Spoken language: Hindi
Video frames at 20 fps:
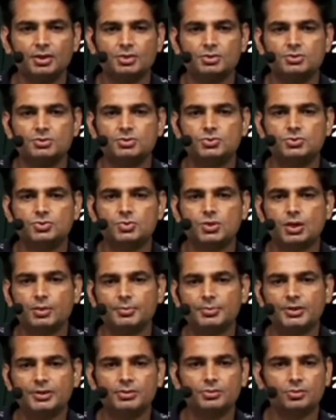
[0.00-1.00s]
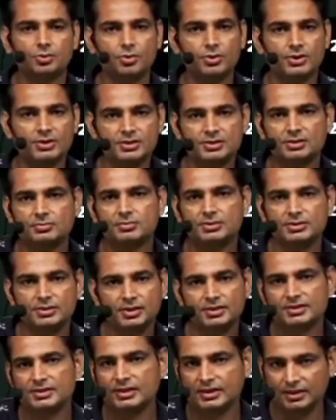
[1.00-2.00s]
जो अपनी तोहिन
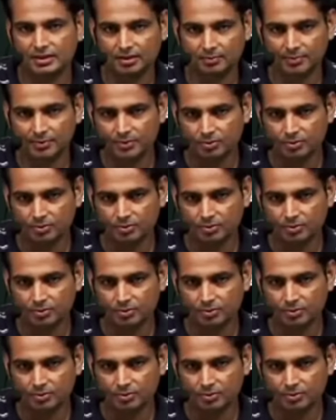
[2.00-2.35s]
समझता है साइकिल पे